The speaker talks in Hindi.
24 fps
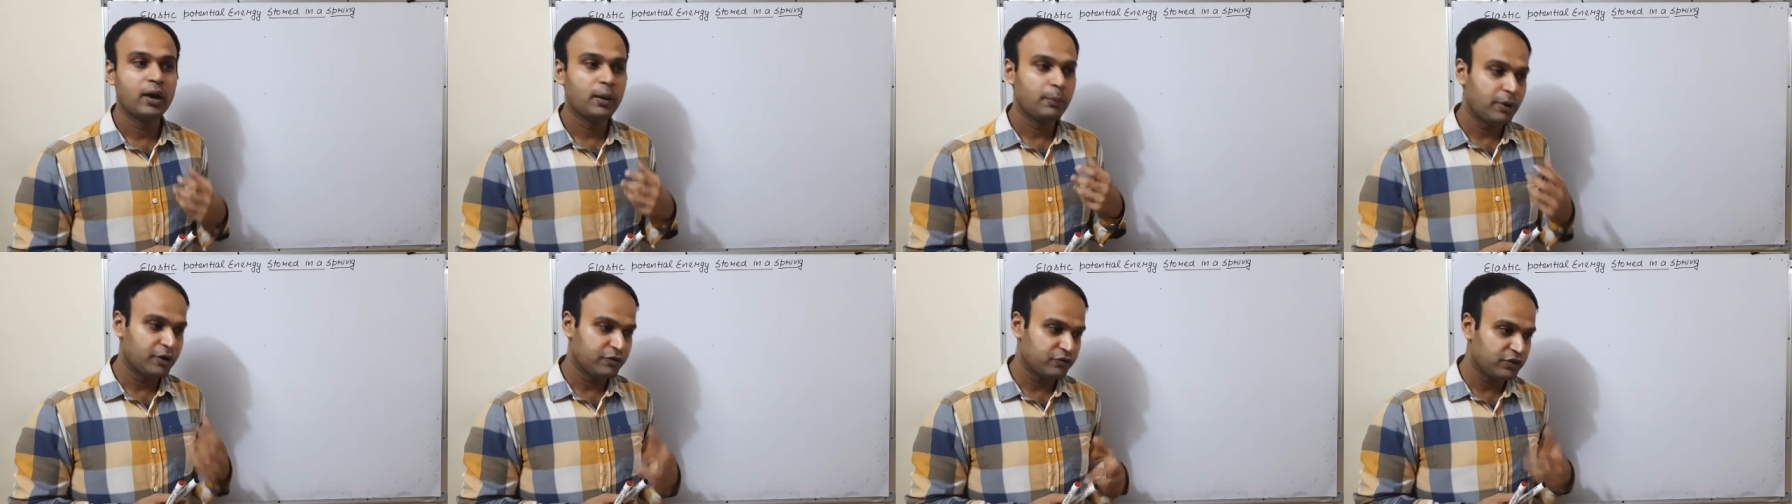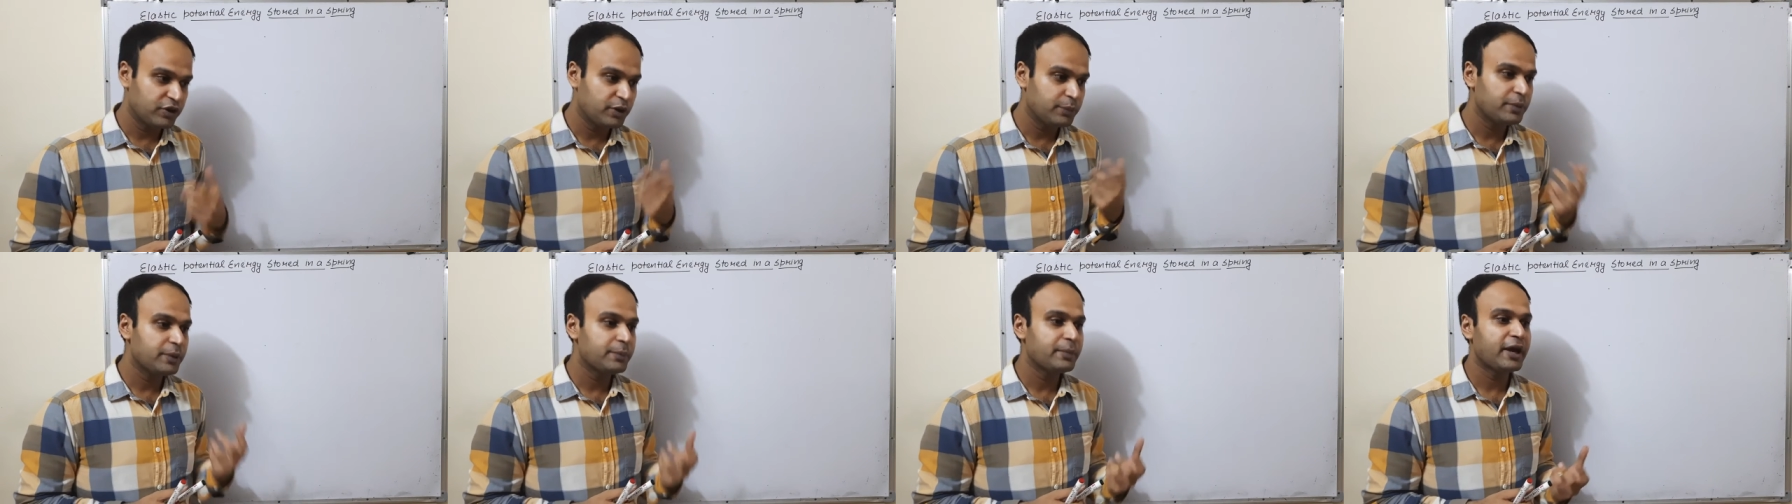बट
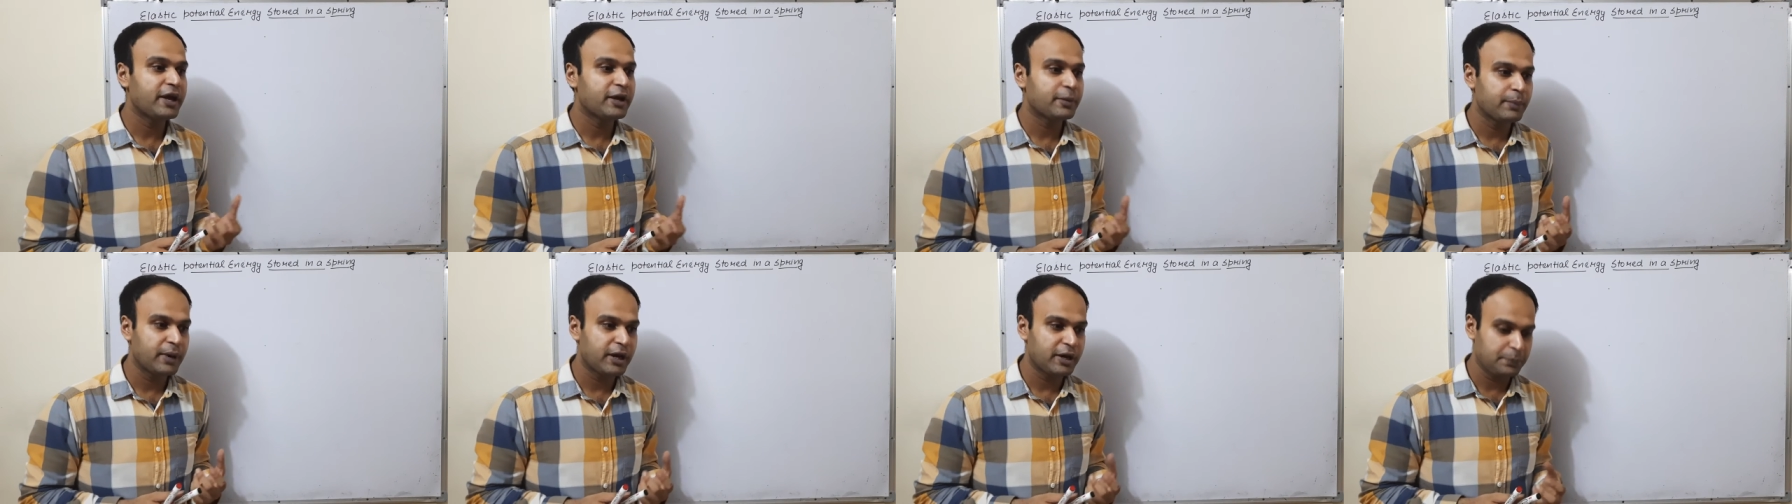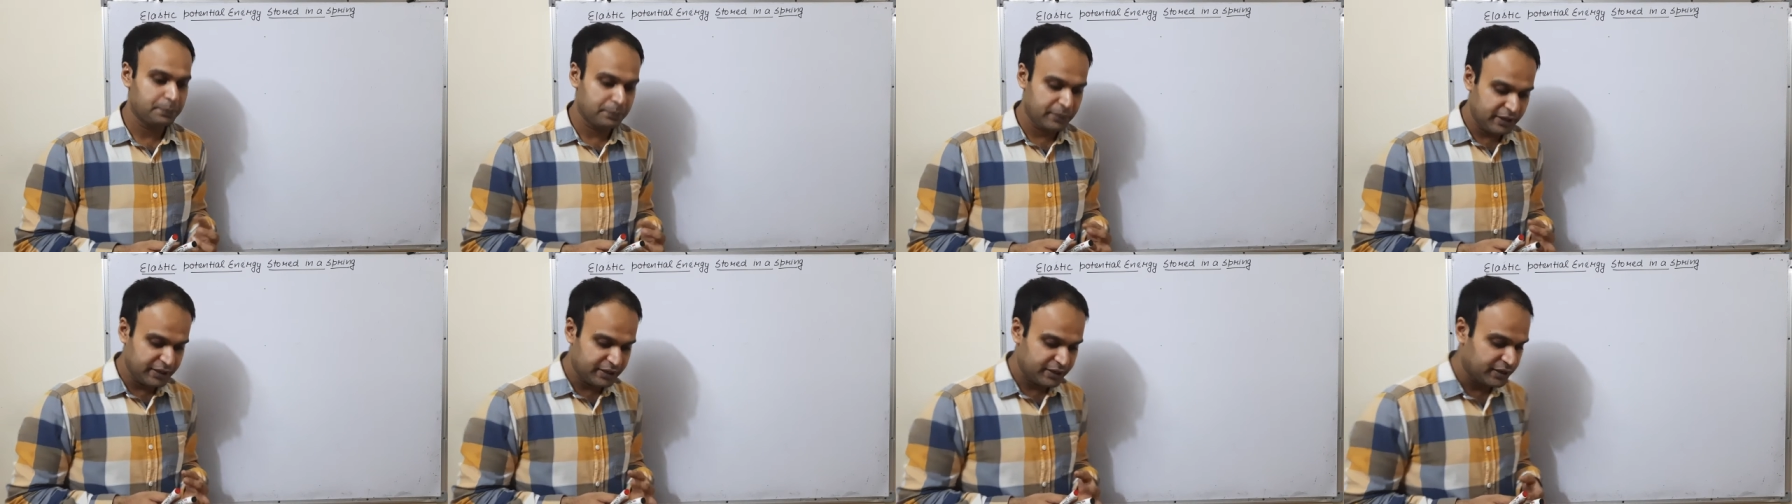फिर भी मैं एक बार
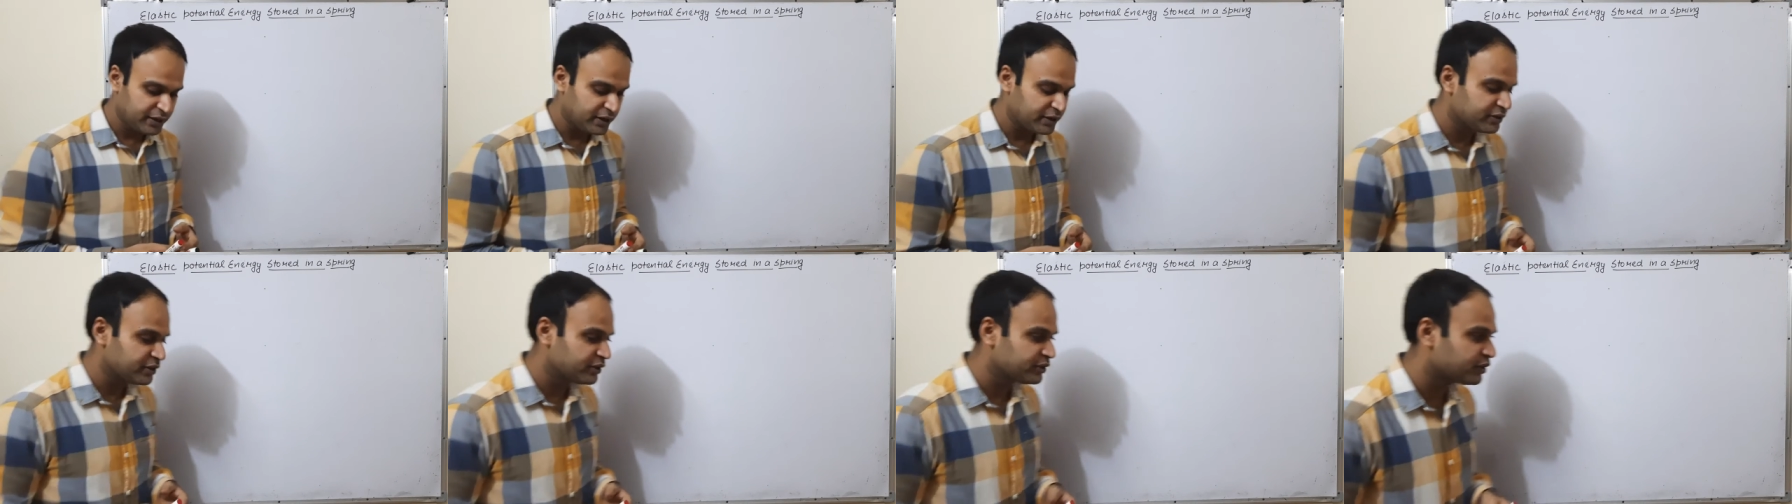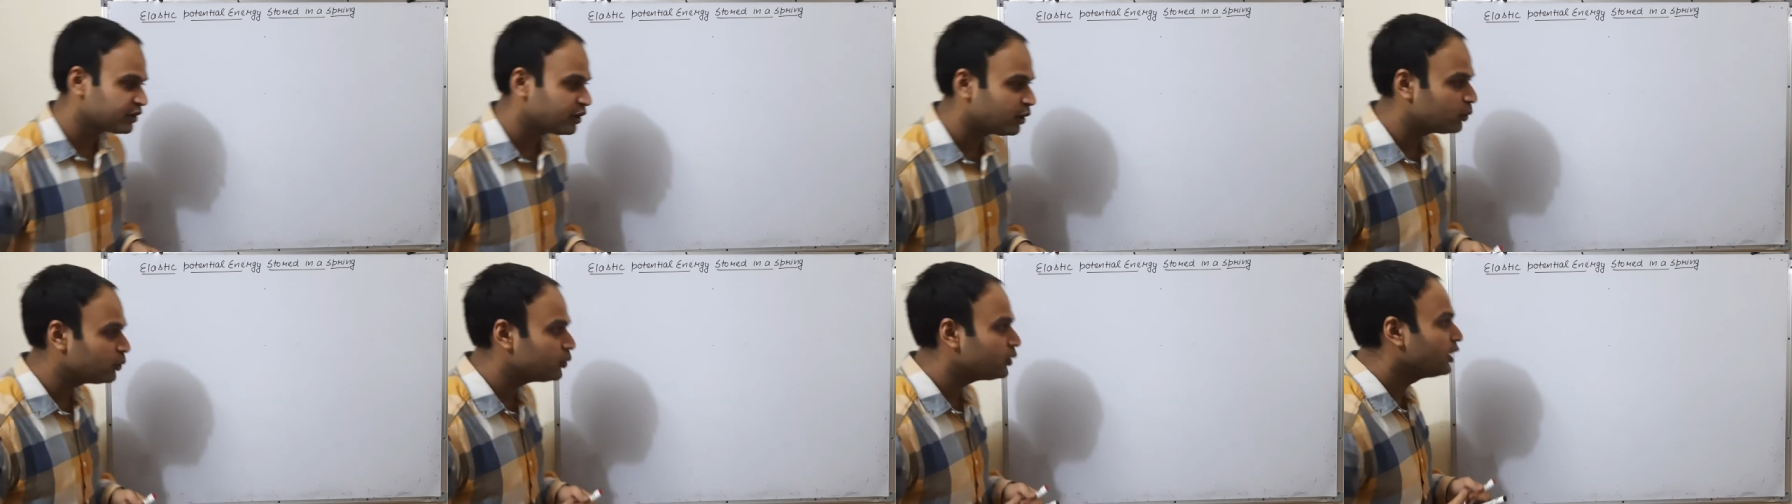रिपीट कर
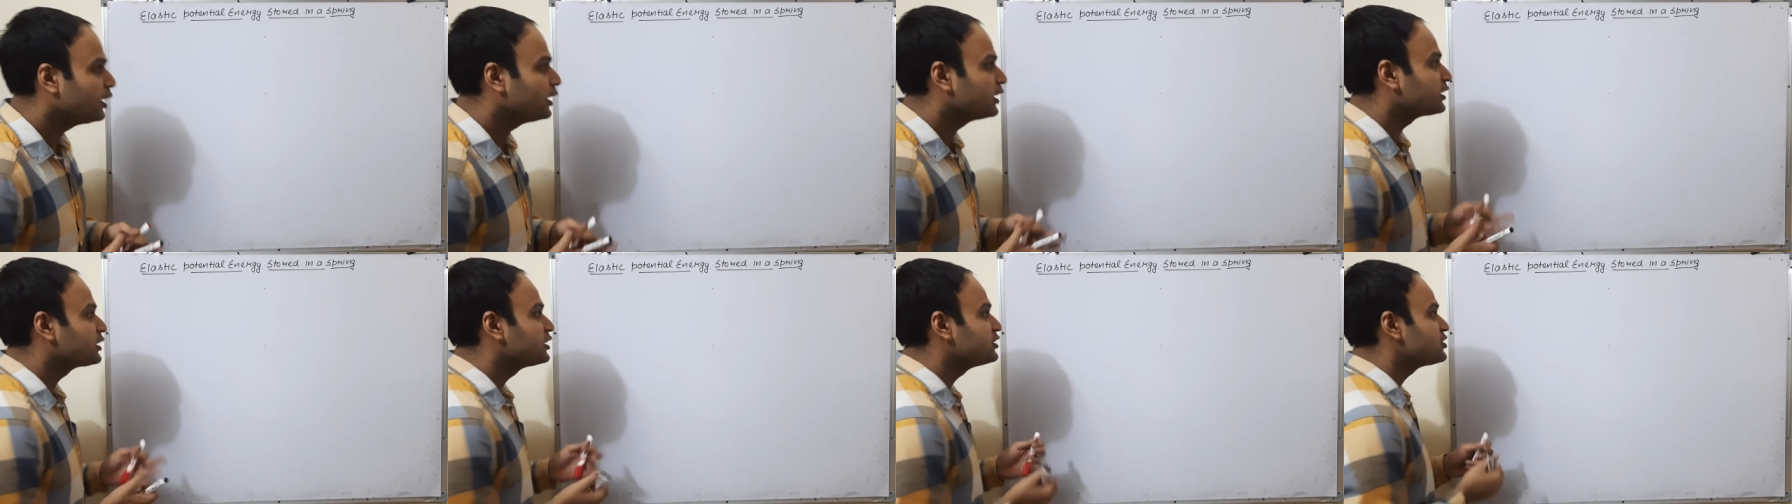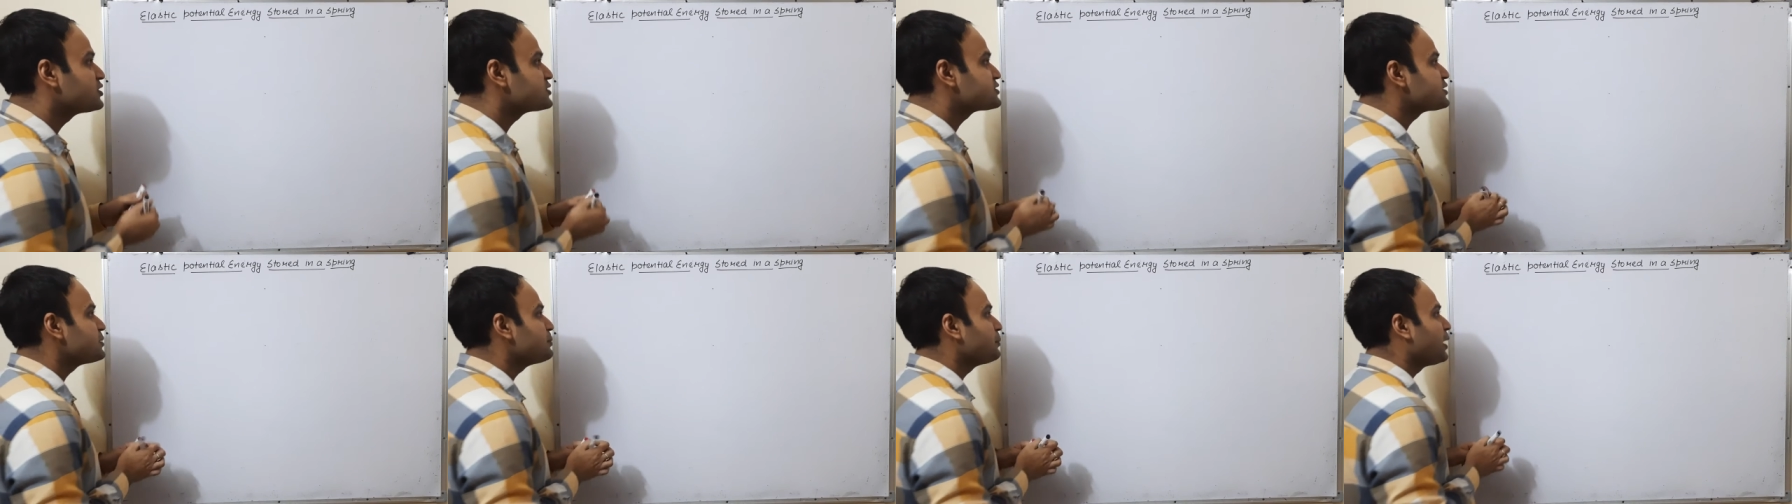देता हूं कि
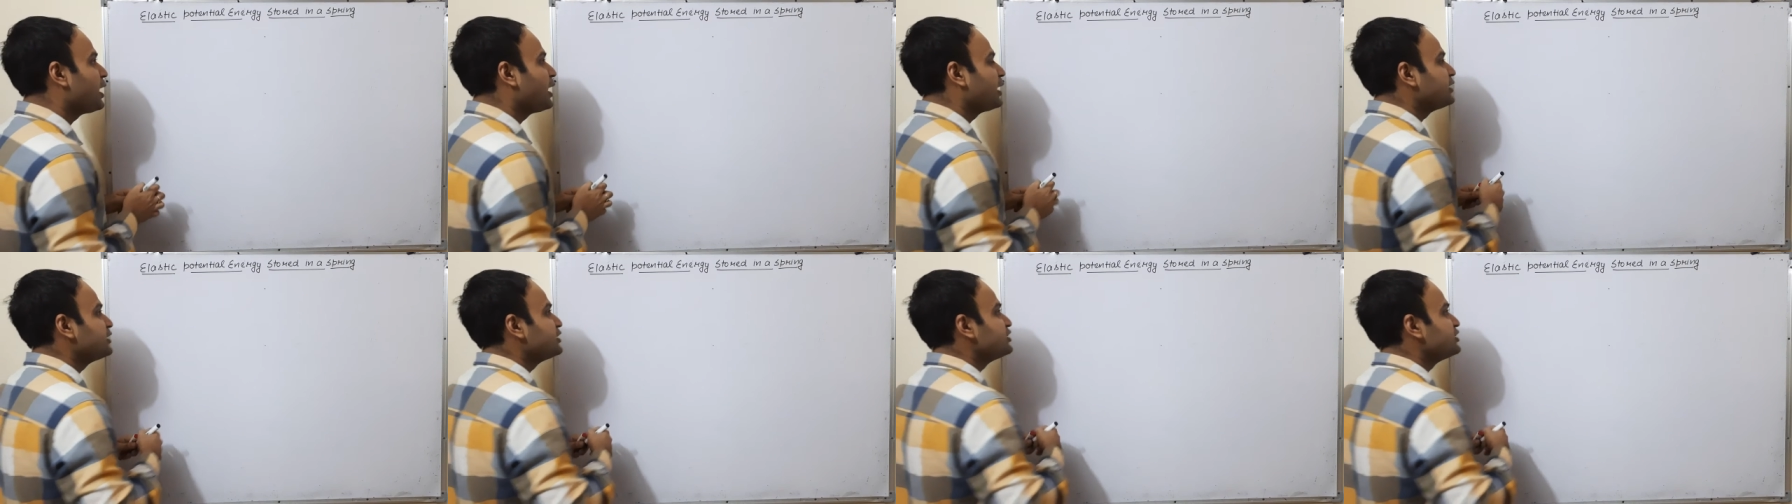जैसे मान